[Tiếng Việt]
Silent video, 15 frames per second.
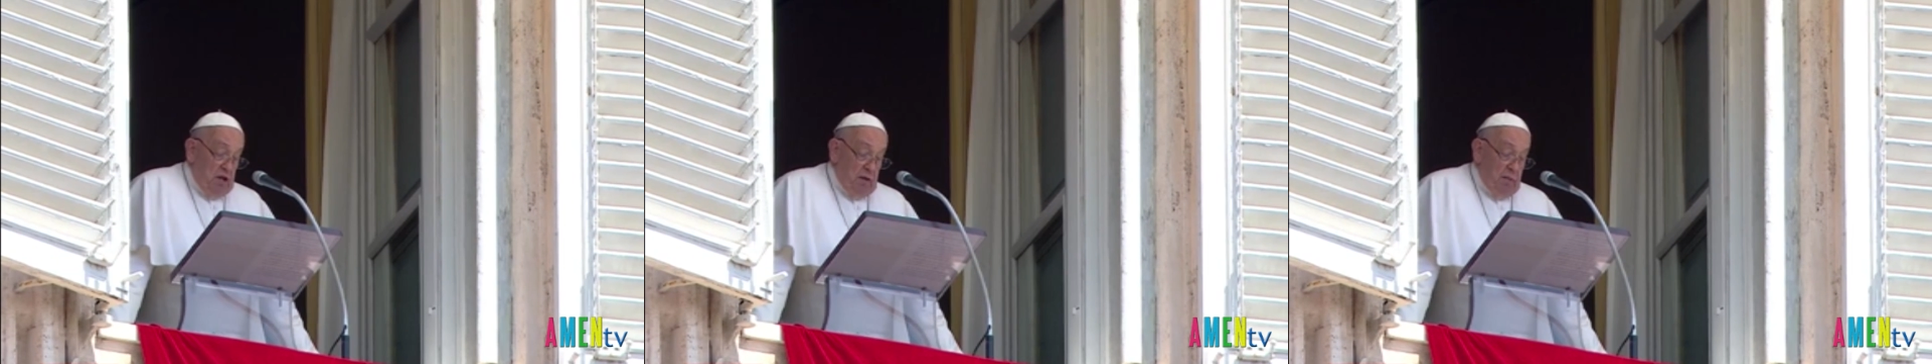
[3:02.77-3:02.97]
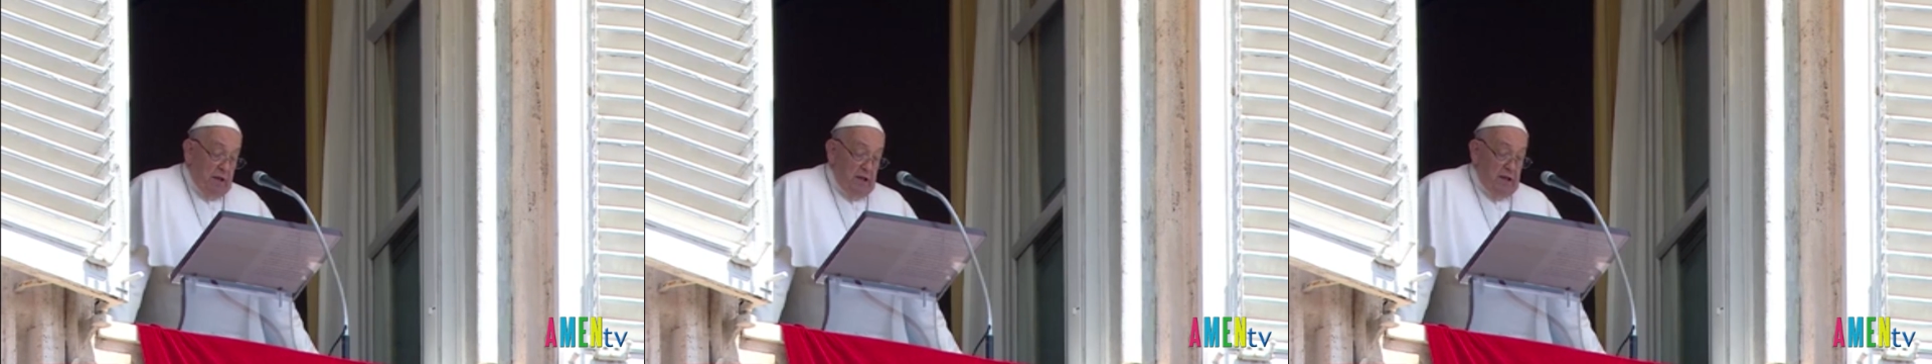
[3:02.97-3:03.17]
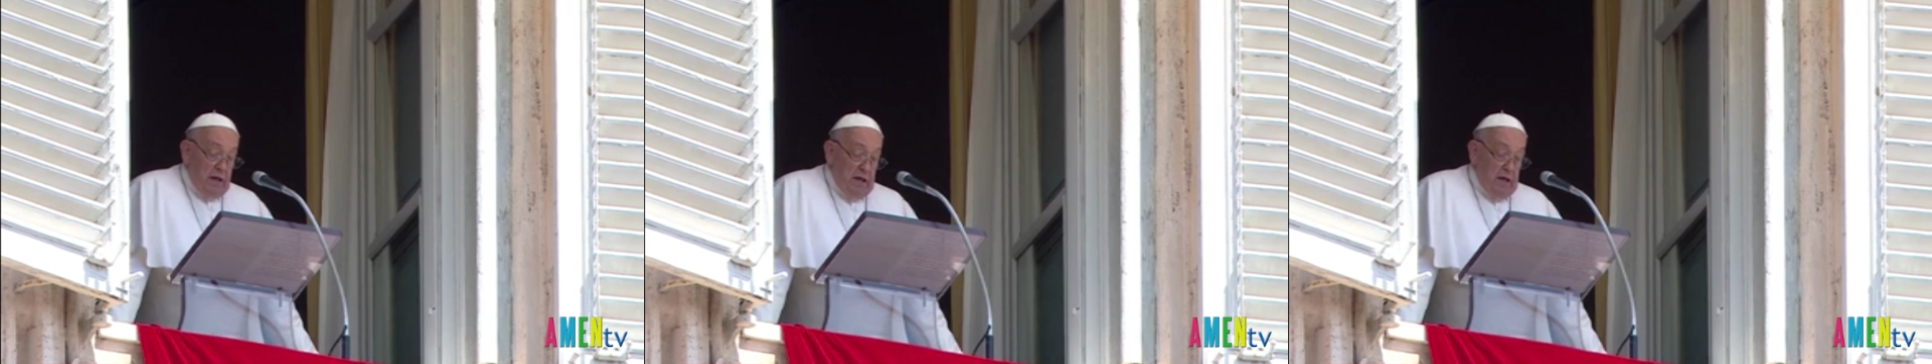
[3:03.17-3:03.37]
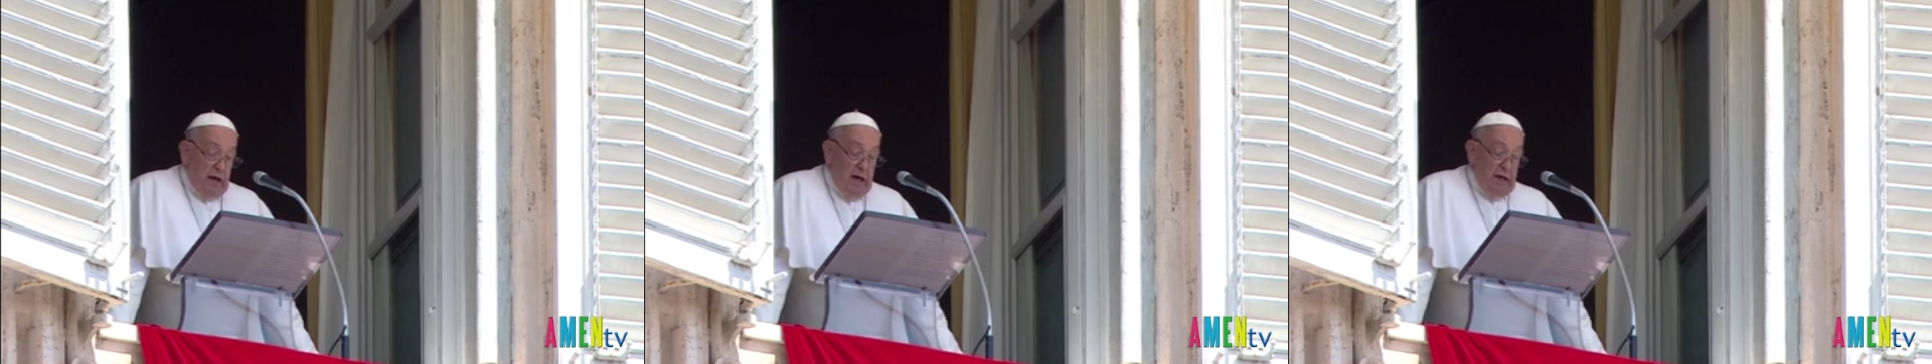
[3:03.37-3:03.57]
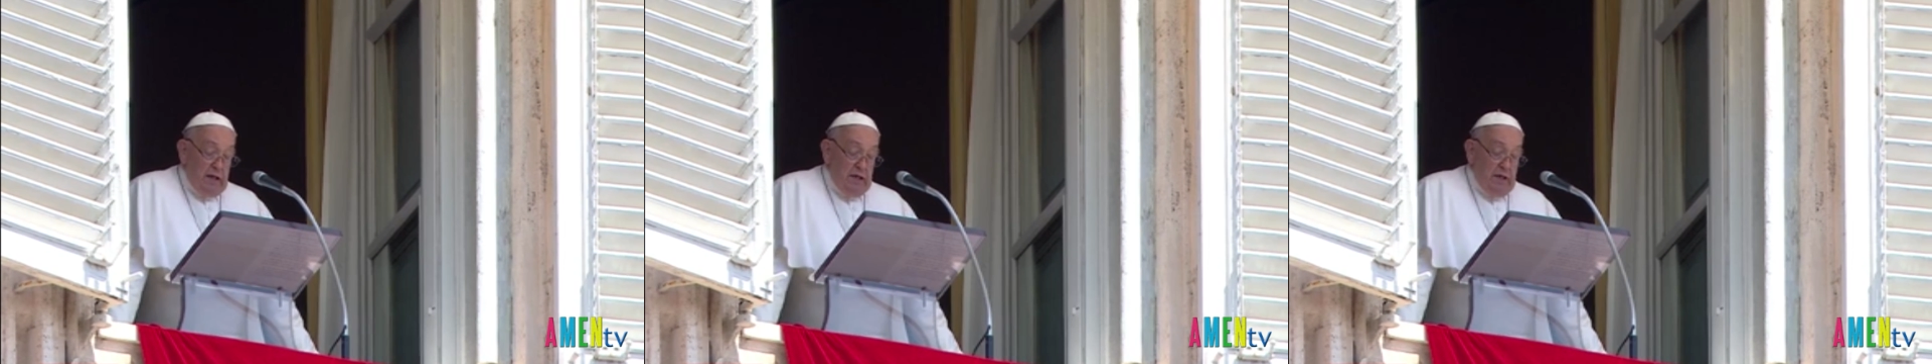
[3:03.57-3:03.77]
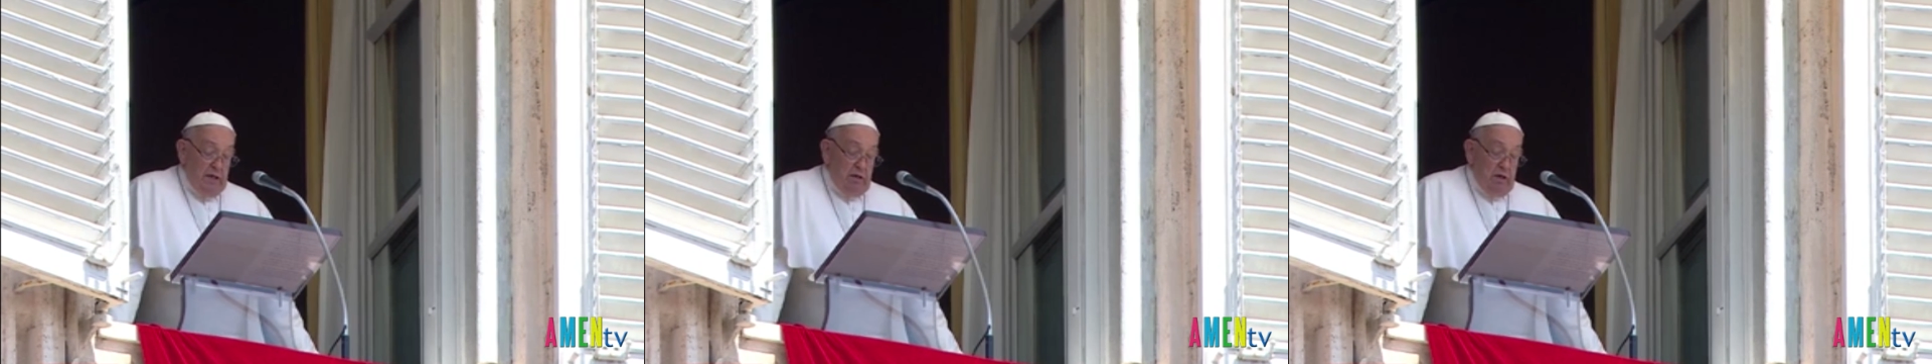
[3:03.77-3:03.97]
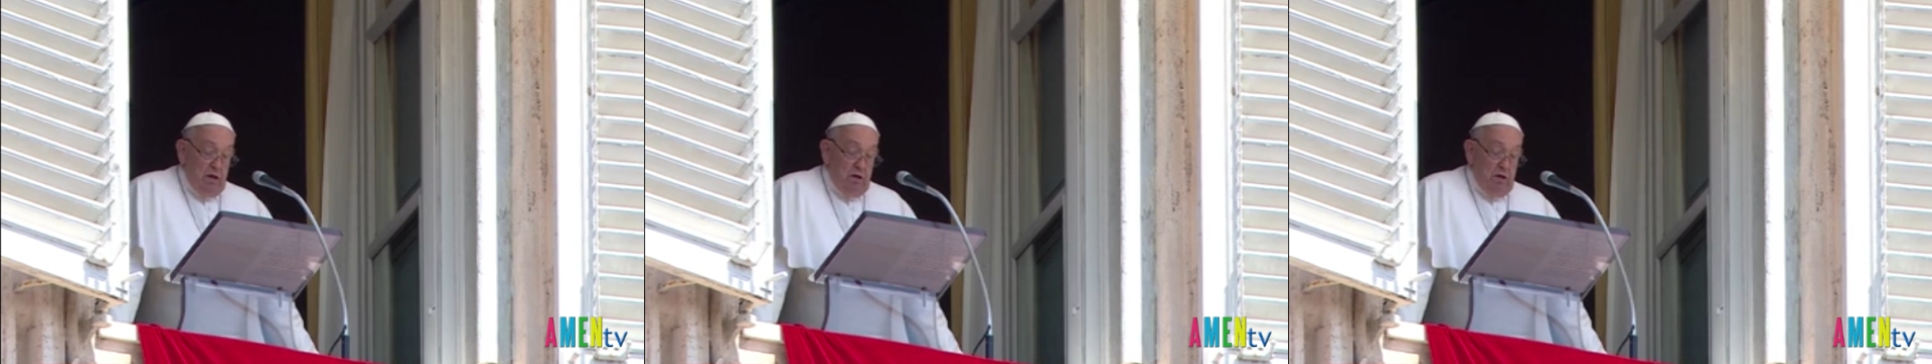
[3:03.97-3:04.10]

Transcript: và điều này chẳng